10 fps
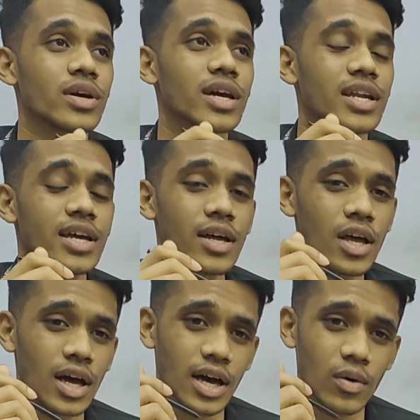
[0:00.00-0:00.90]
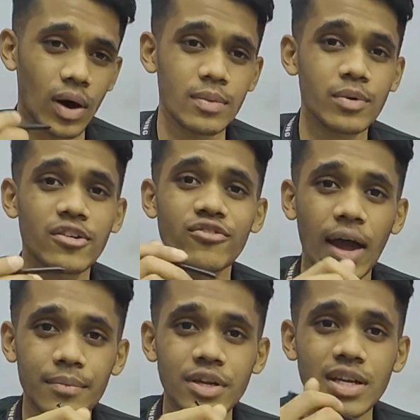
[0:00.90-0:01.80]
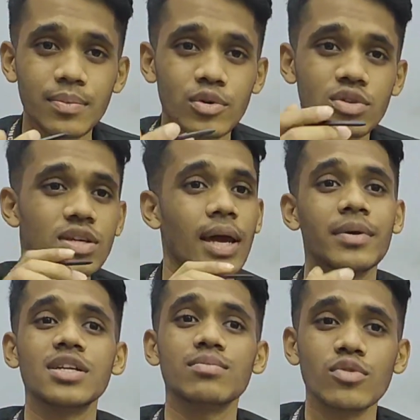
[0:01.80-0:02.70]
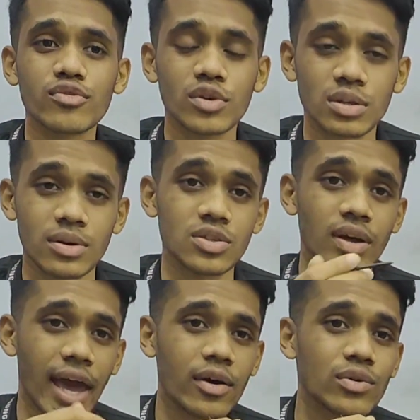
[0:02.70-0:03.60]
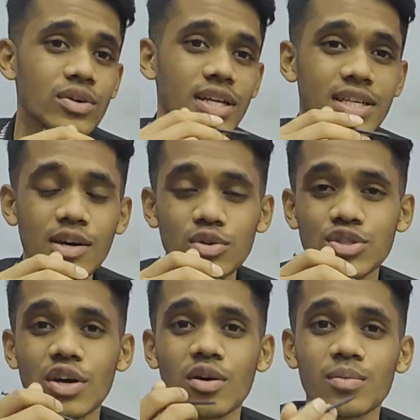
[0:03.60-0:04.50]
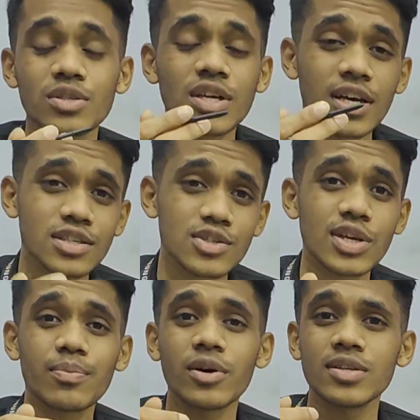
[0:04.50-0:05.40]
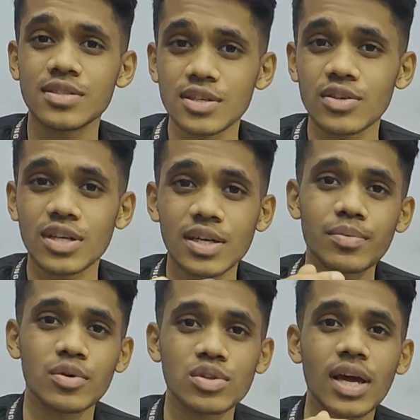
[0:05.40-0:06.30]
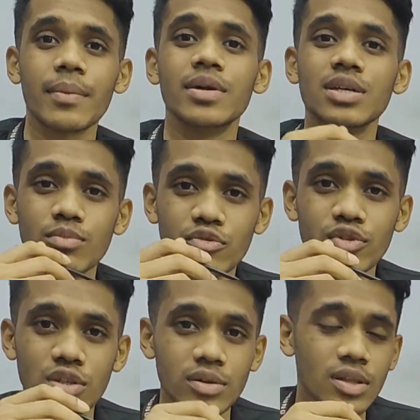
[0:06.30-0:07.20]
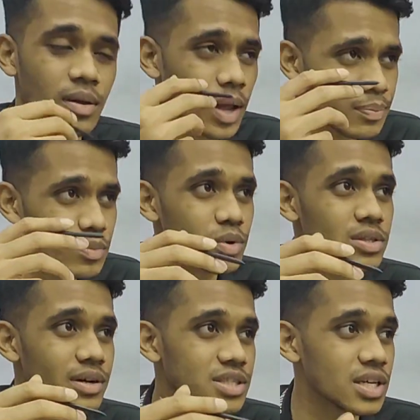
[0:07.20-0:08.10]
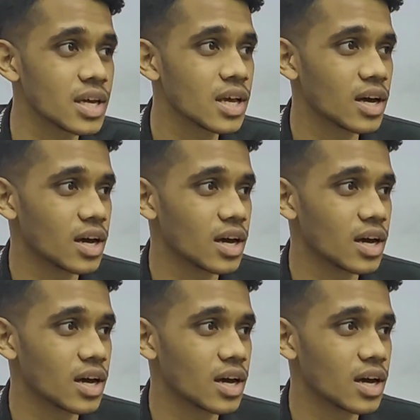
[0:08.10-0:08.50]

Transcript: ছিল এখানে ওয়ান পয়েন্ট ফাইভ ডিগ্রি পর্যন্ত ক্যামেরাটি মুভ করতে পারতো এখন এটা হচ্ছে অলমোস্ট থ্রি পয়েন্ট জিরো ডিগ্রি পর্যন্ত ক্যামেরাটি মুভ করতে পারতো আপনি বলতে যে